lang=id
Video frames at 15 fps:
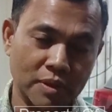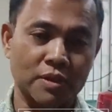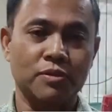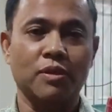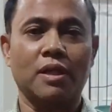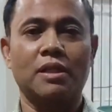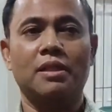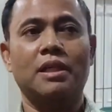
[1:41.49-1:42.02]

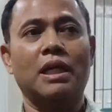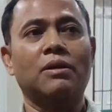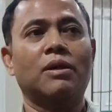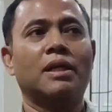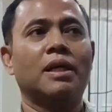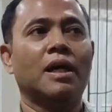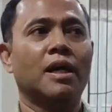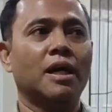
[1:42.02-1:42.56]
Kecuali kalau
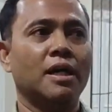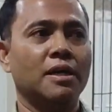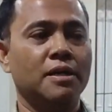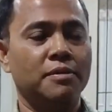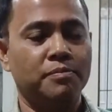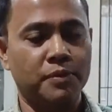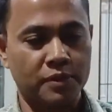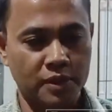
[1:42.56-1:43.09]
ada
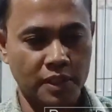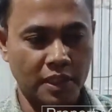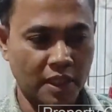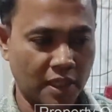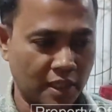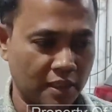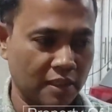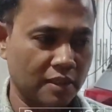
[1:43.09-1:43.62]

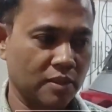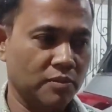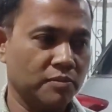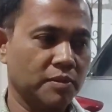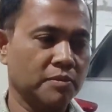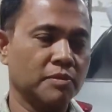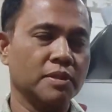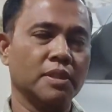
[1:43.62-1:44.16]
postingan atau
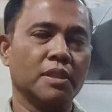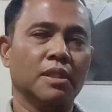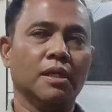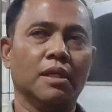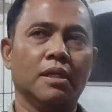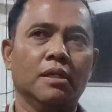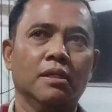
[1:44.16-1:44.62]
umpamanya ada